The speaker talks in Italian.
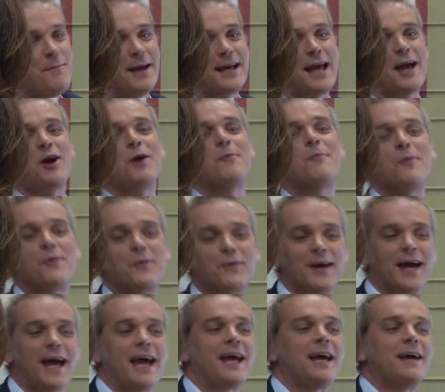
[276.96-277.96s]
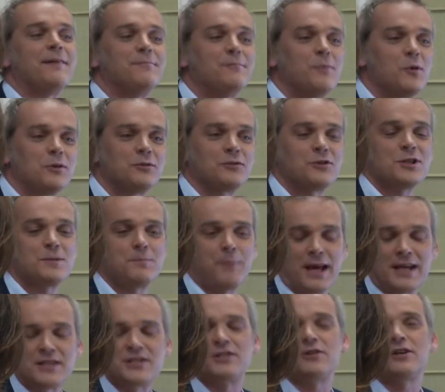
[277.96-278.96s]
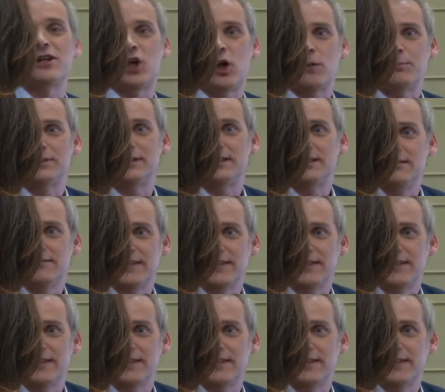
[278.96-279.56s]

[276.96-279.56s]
Perché comunque molto spesso le opere di